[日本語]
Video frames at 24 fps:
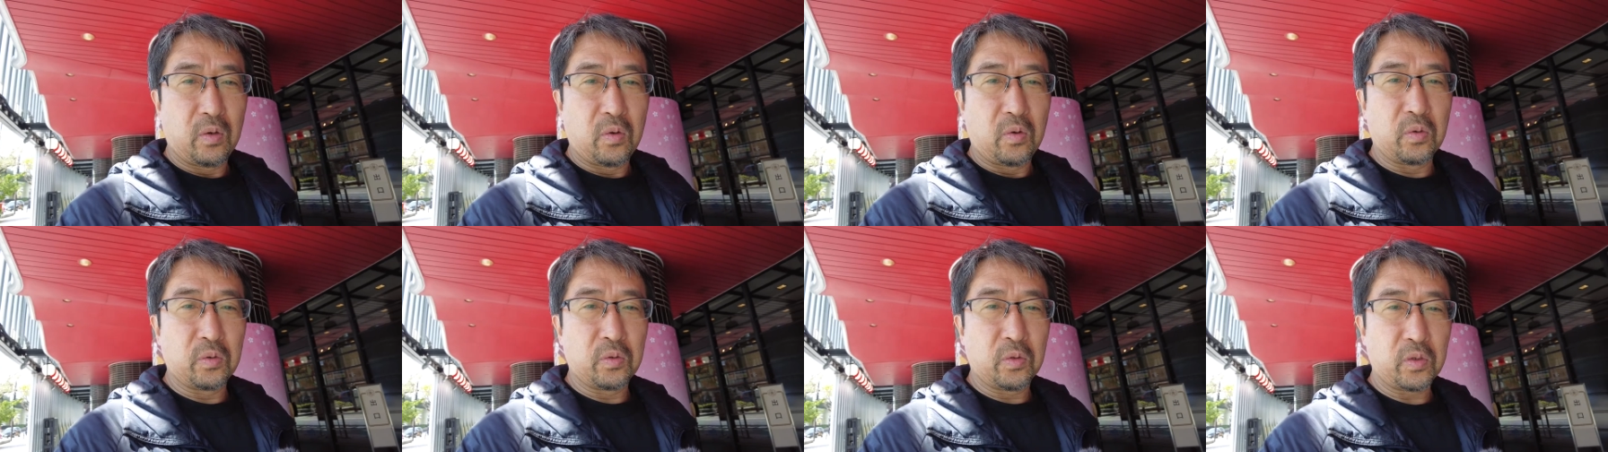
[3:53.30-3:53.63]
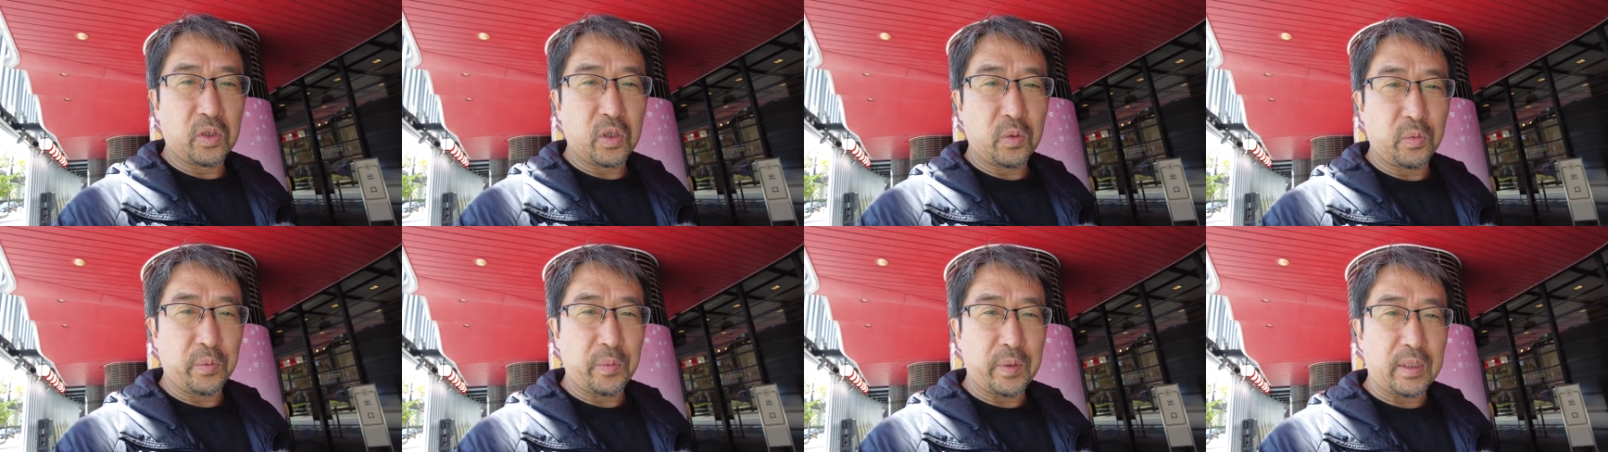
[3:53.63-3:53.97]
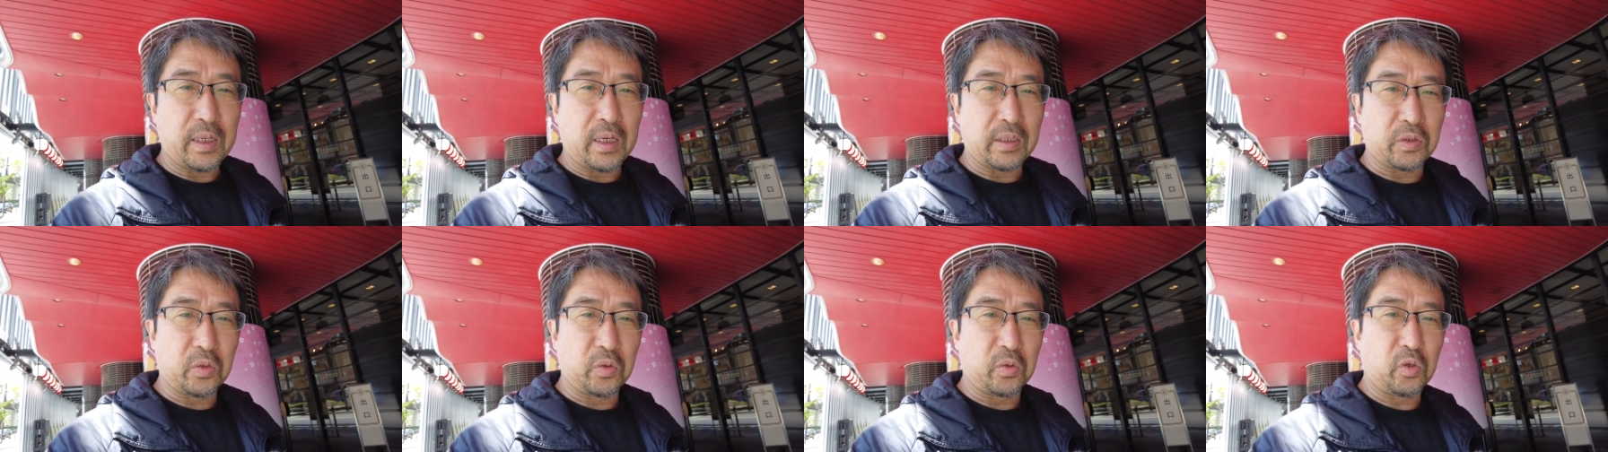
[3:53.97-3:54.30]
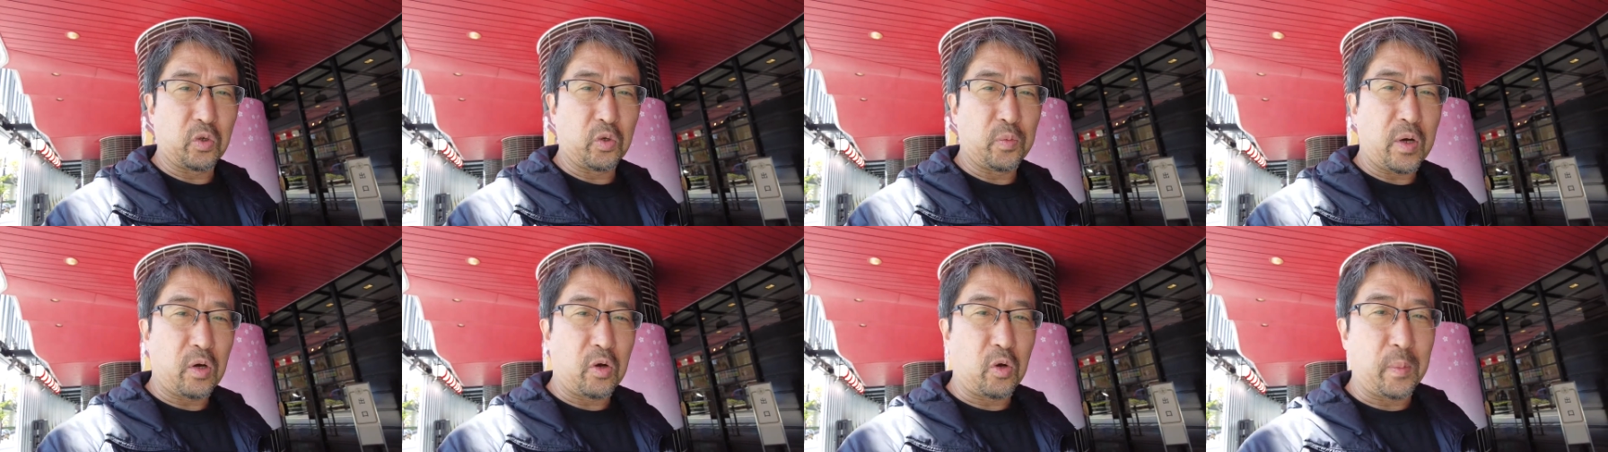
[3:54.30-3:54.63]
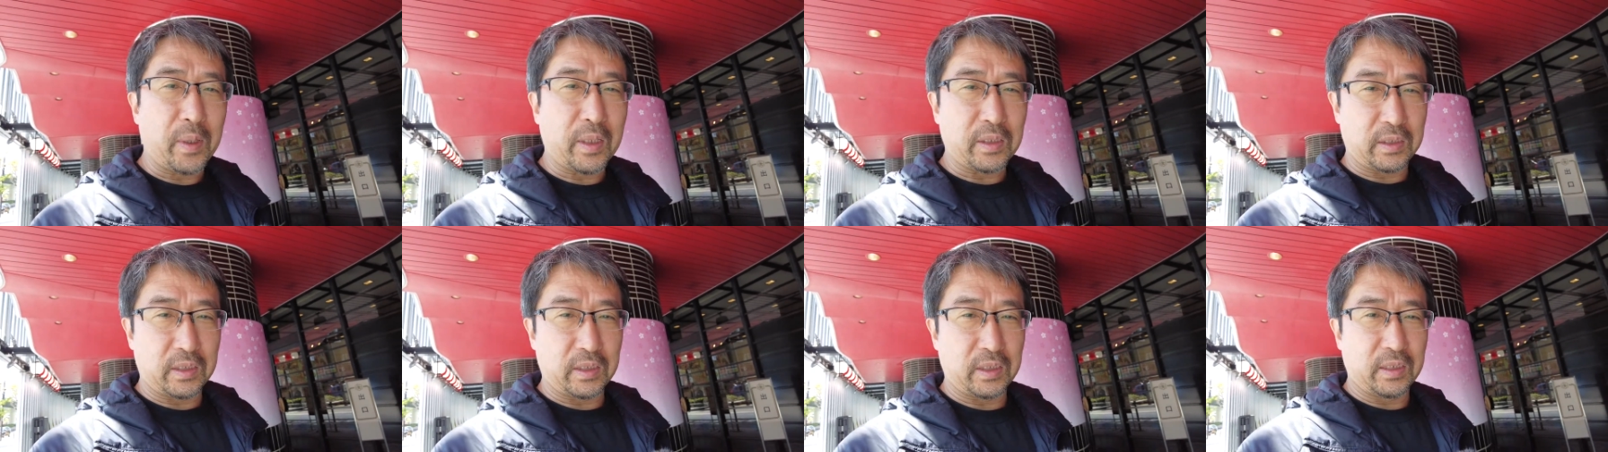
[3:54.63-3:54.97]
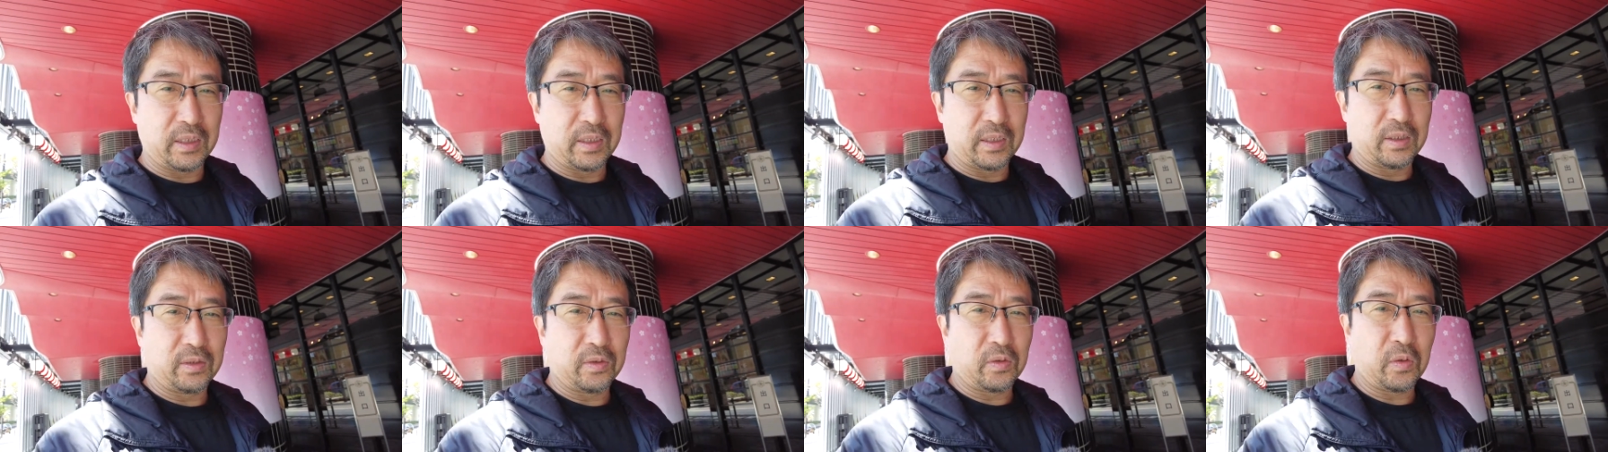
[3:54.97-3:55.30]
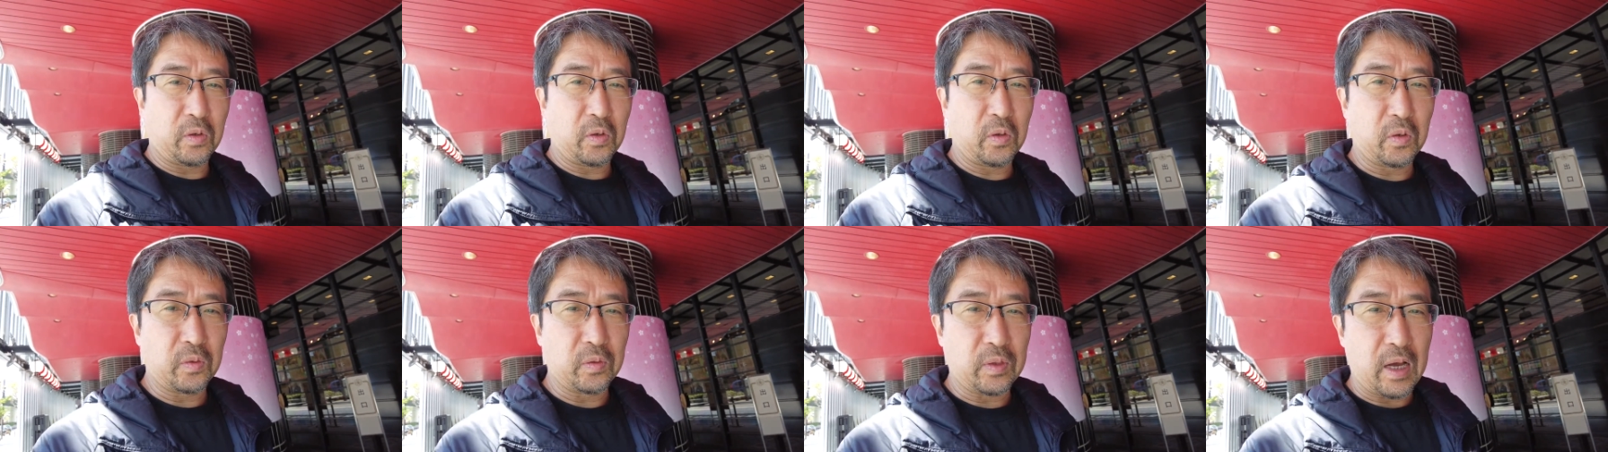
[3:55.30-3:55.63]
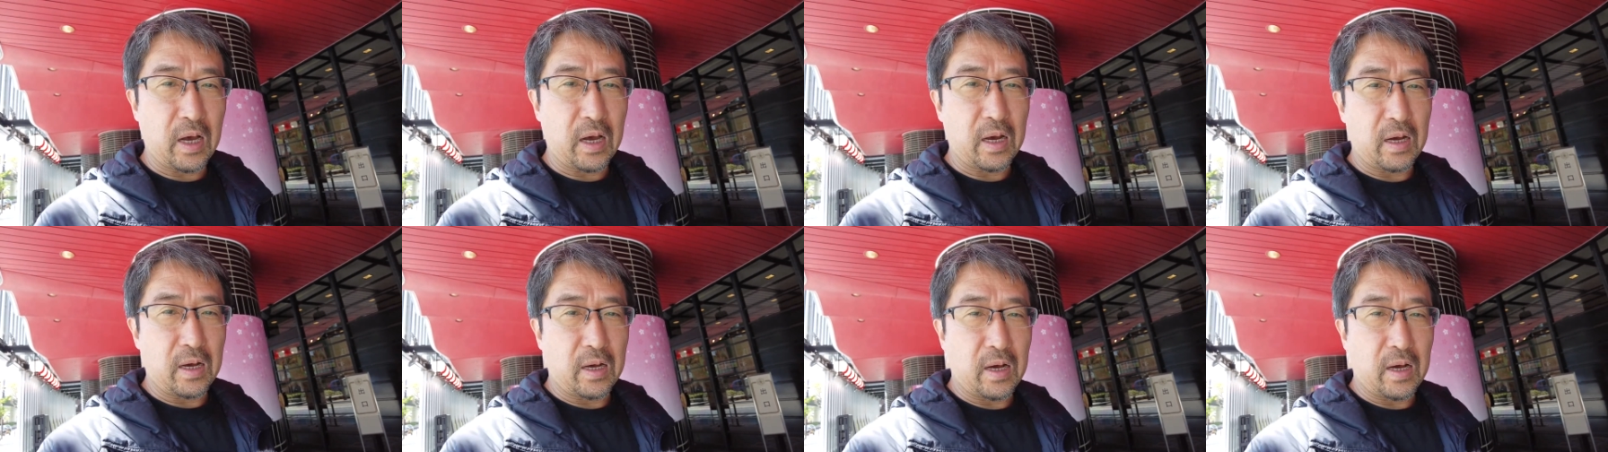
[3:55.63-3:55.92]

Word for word: 小野でも見た外尾小町のような